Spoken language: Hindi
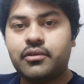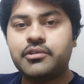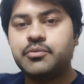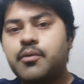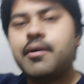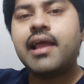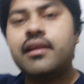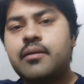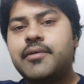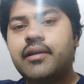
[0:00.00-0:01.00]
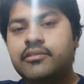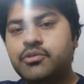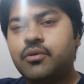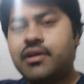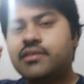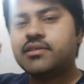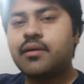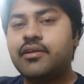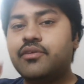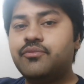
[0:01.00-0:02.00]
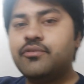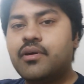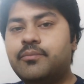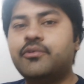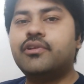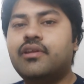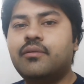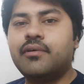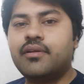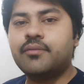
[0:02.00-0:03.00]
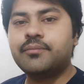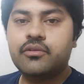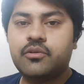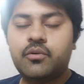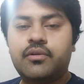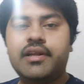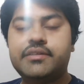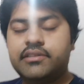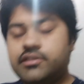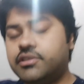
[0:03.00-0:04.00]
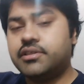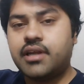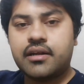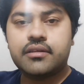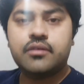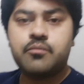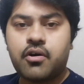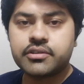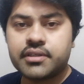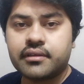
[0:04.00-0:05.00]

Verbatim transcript: तो उस मोबाइल का मैं एक छोटा सा रिव्यू आपको देने वाला हूँ तो लेट्स स्टार्ट द अनबॉक्सिंग